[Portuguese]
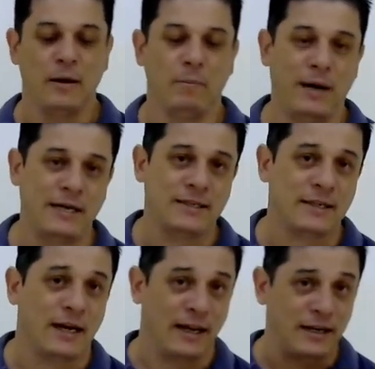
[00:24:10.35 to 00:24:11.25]
Mas
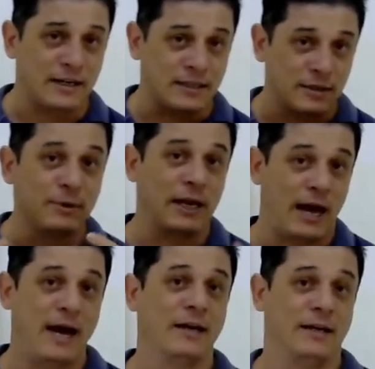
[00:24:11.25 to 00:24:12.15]
além desses
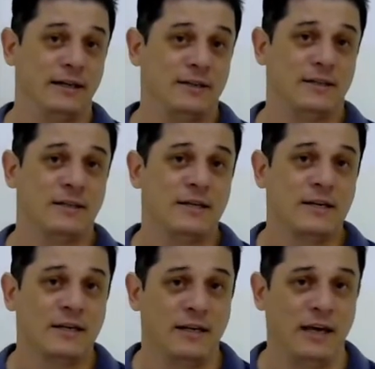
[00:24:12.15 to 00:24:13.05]
milagres,
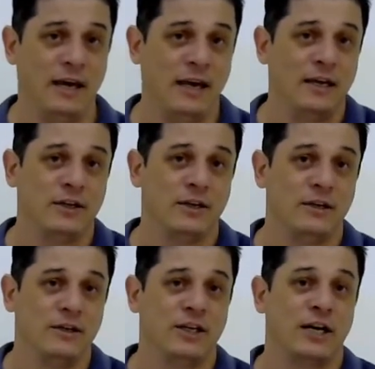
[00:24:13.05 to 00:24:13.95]

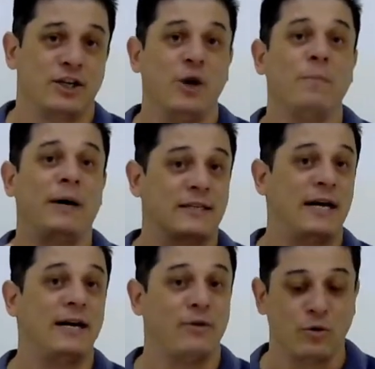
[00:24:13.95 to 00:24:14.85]
que já tinham
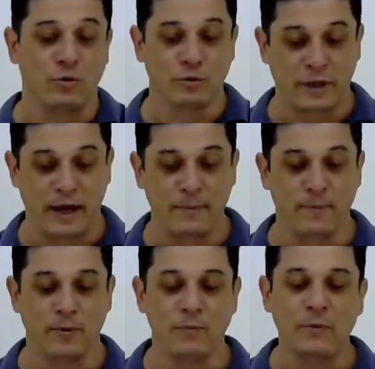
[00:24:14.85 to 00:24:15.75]
passado algum
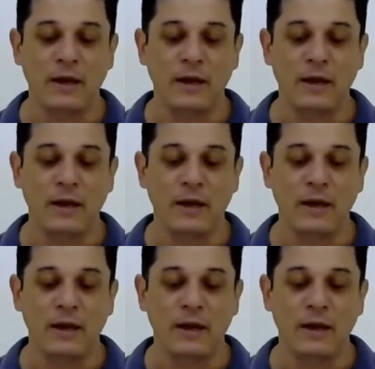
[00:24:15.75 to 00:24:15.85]
tempo,